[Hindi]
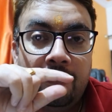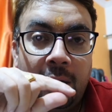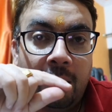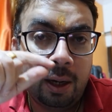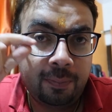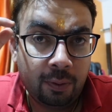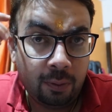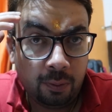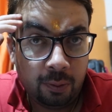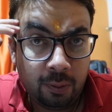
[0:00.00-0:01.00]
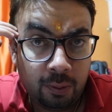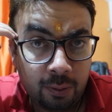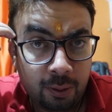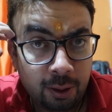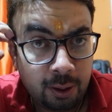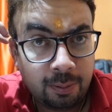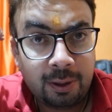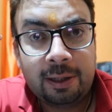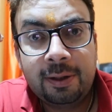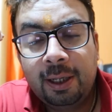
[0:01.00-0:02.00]
फ़िलहाल आपको
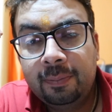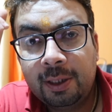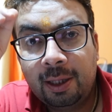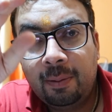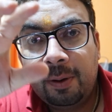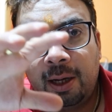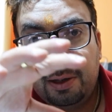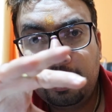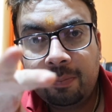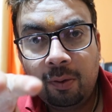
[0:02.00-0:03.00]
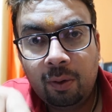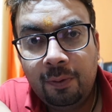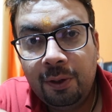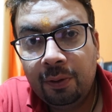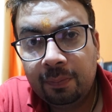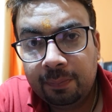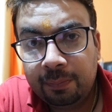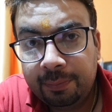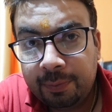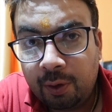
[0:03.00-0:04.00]
बताते हैं ज़्यादा बड़ा नहीं कर पाऊँगा वीडियो
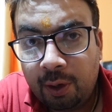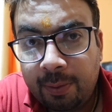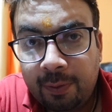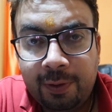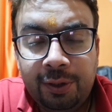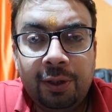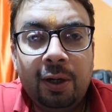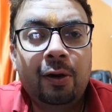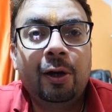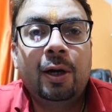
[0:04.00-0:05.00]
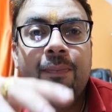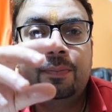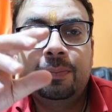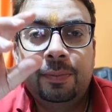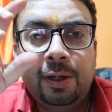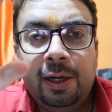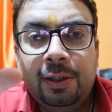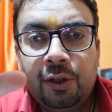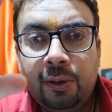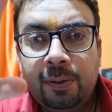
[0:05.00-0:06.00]
सॉरी माफ़ कीजिएगा और अगर आप नए
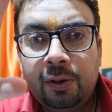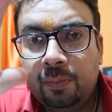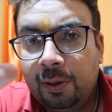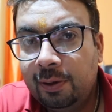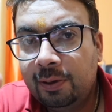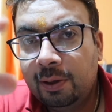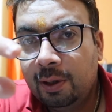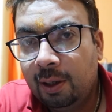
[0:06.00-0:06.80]
चैनल पे तो प्लीज़